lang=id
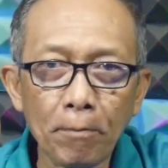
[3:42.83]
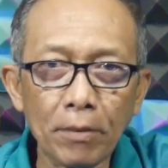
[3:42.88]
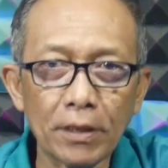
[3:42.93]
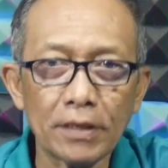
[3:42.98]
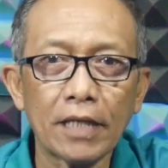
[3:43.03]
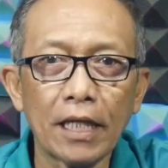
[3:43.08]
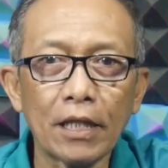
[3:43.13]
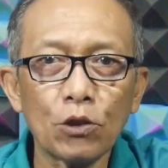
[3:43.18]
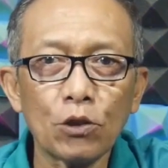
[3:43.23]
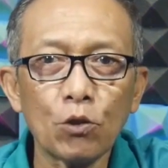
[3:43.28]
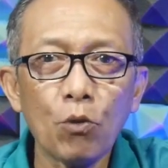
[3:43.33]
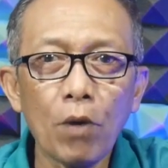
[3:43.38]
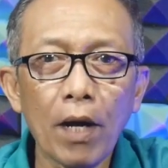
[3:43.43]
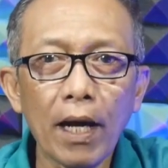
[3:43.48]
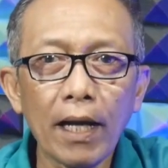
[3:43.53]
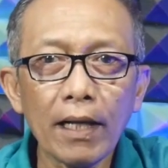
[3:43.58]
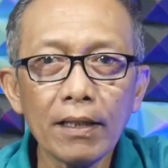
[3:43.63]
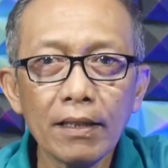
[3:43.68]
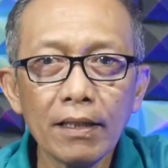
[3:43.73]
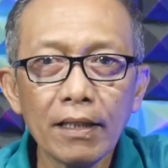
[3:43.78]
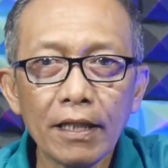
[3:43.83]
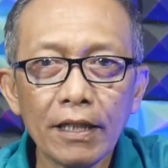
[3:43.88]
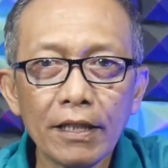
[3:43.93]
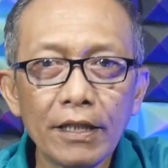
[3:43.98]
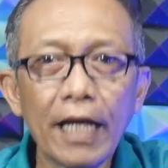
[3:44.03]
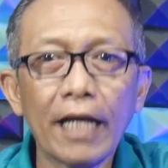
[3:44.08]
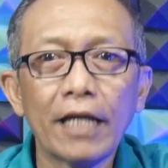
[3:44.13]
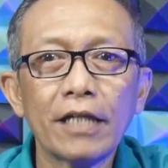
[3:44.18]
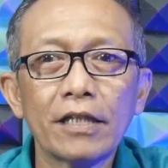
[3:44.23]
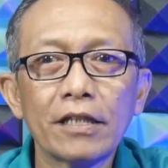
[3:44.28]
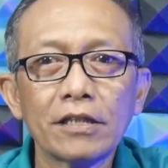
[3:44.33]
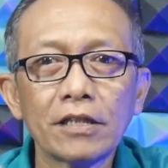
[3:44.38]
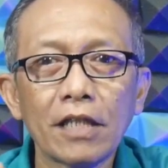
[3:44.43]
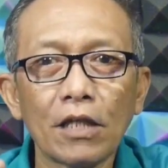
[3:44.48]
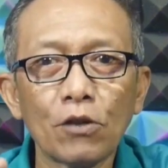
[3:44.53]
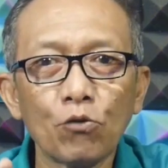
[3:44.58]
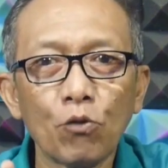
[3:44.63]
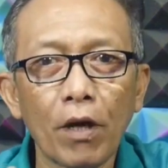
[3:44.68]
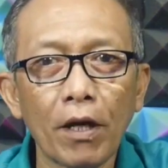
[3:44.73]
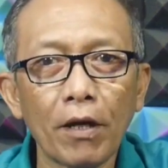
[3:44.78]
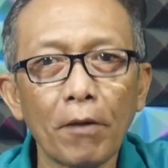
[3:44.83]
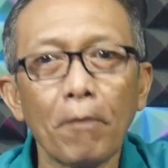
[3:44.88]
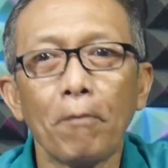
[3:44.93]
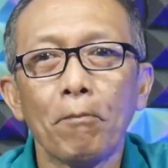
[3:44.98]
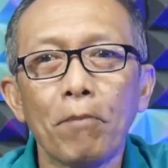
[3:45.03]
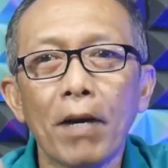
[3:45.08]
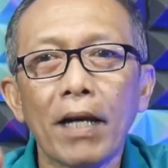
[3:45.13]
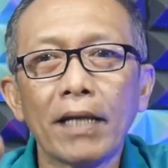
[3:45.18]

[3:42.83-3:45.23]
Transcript: persatuan dan kesatuan